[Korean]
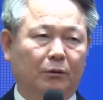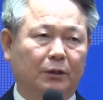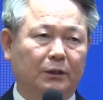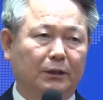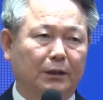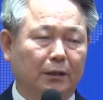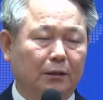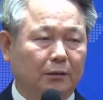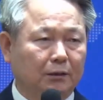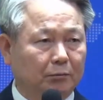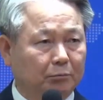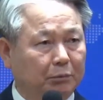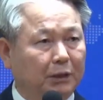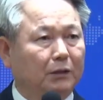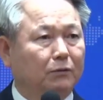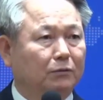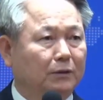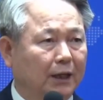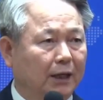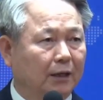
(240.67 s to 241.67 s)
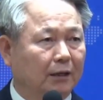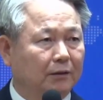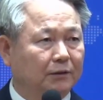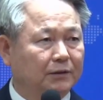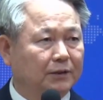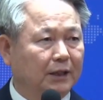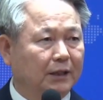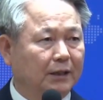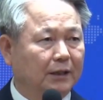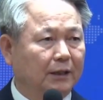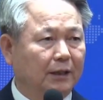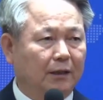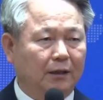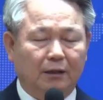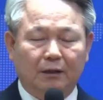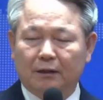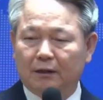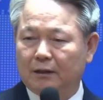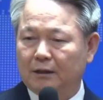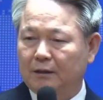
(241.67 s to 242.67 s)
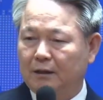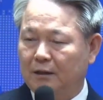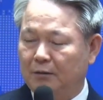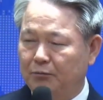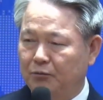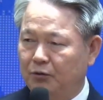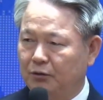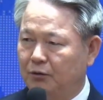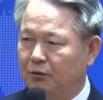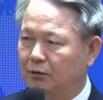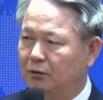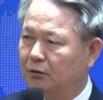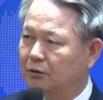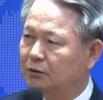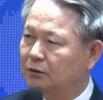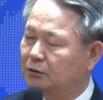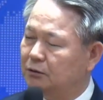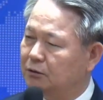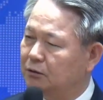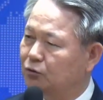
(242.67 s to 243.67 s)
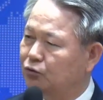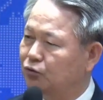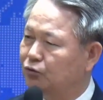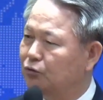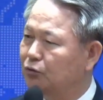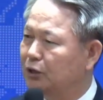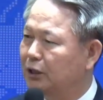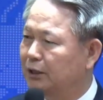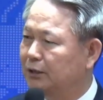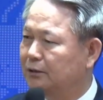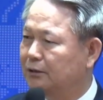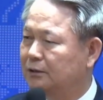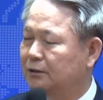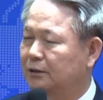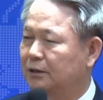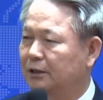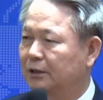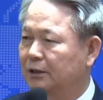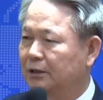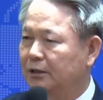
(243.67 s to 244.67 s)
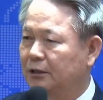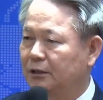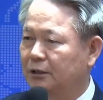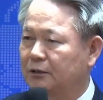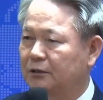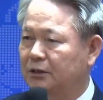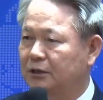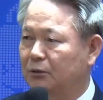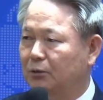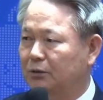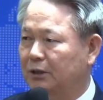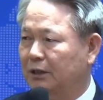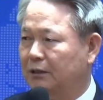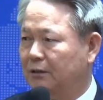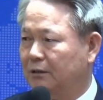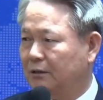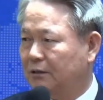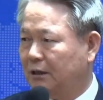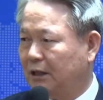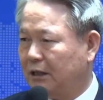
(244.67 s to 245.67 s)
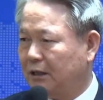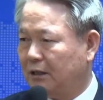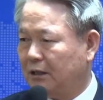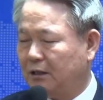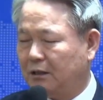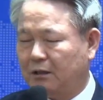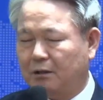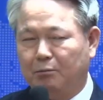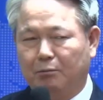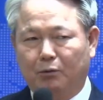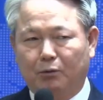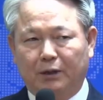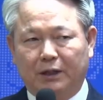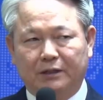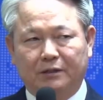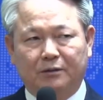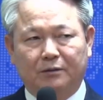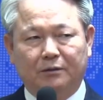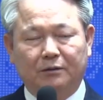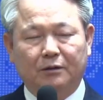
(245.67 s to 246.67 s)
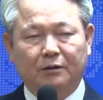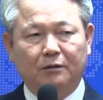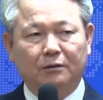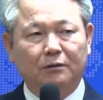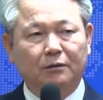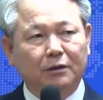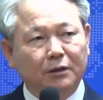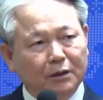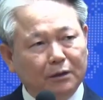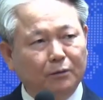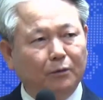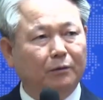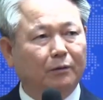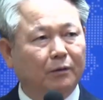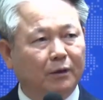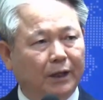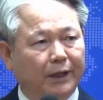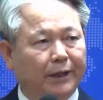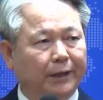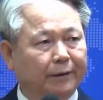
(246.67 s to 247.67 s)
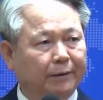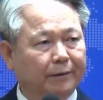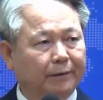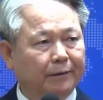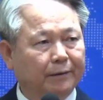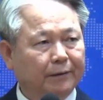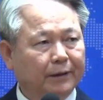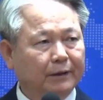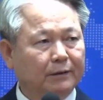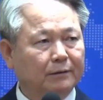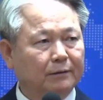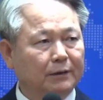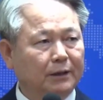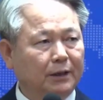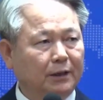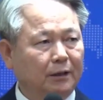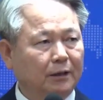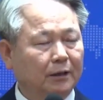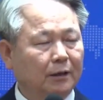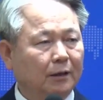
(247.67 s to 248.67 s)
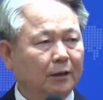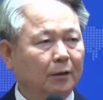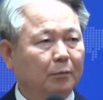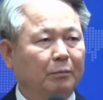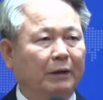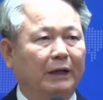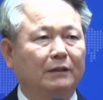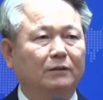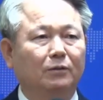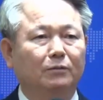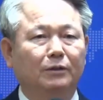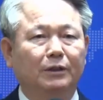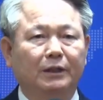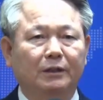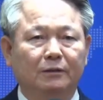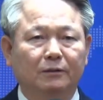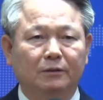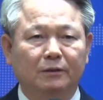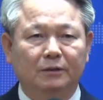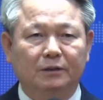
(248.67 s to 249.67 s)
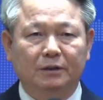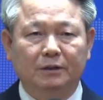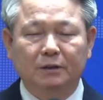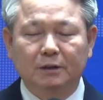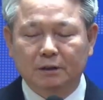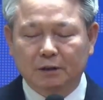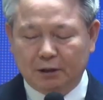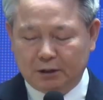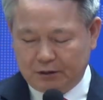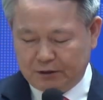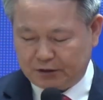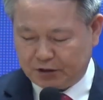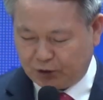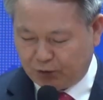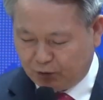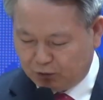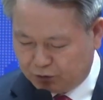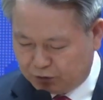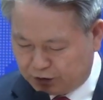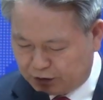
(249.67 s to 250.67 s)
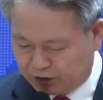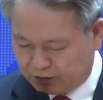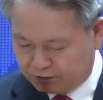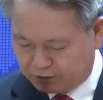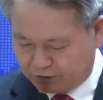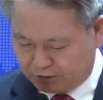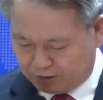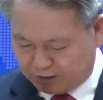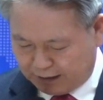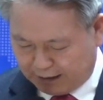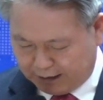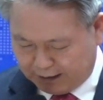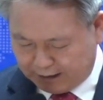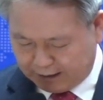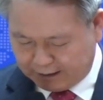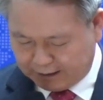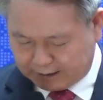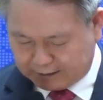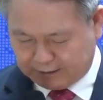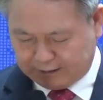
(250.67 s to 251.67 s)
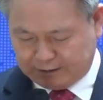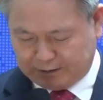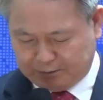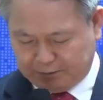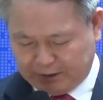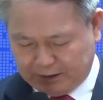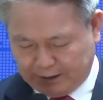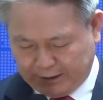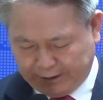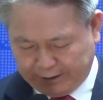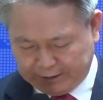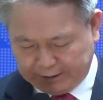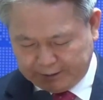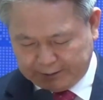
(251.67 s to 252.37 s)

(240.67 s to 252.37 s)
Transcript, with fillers: 그냥 밀고 나간 것이 아니라 사람들을 그 중간 어, 지도자들을 다 모아서 의논을 해요. 그랬더니 백성들이 그것을 선이 여겼다 그랬습니다.